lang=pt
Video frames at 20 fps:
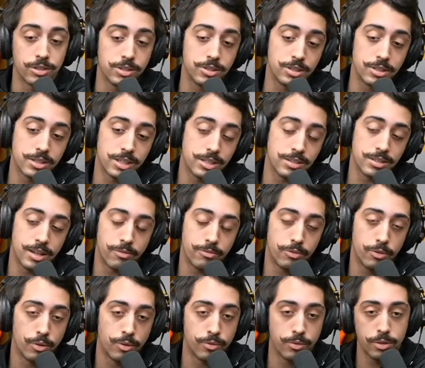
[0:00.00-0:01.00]
gosta de transar
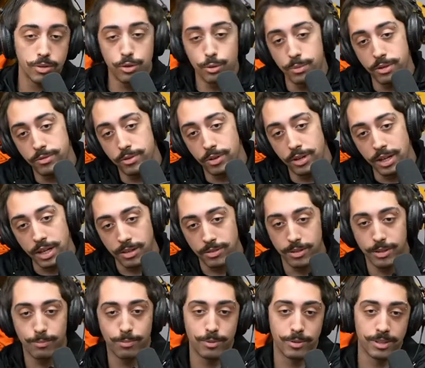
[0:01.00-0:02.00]
fofo e dormir
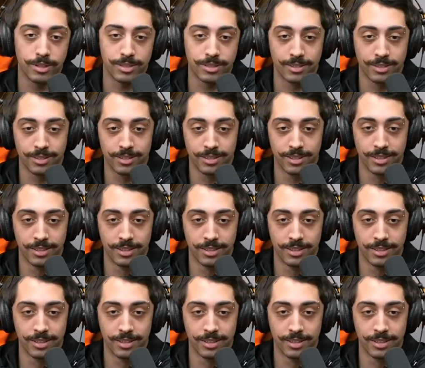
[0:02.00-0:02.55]
violento depois.